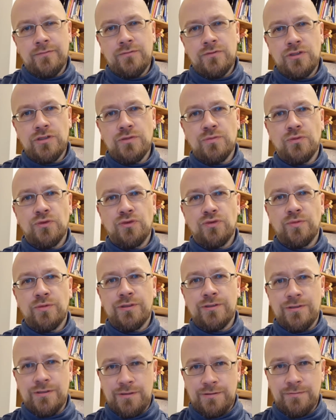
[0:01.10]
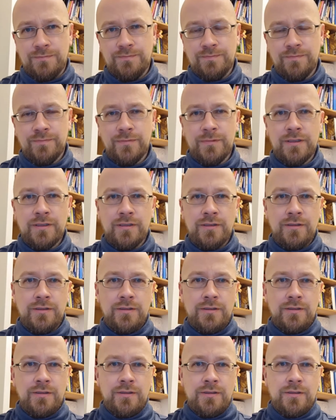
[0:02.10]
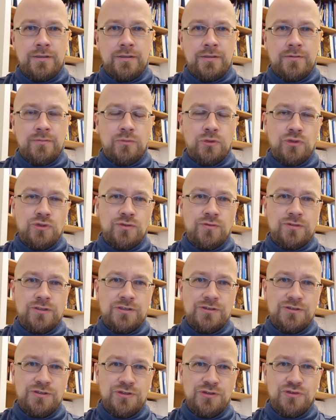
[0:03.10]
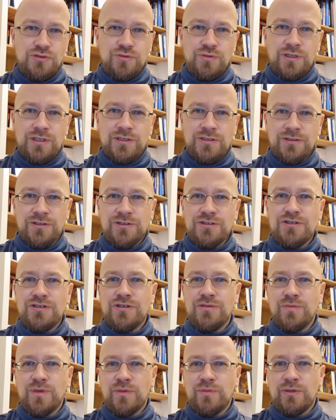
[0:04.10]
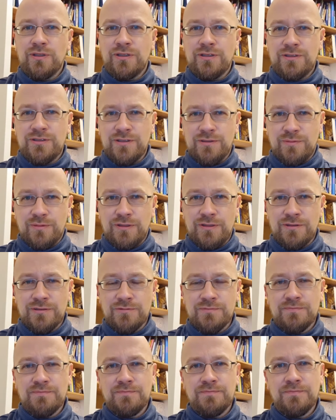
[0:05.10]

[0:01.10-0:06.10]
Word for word: Всем добрый день. В прошлое воскресенье у меня начали пропадать запахи.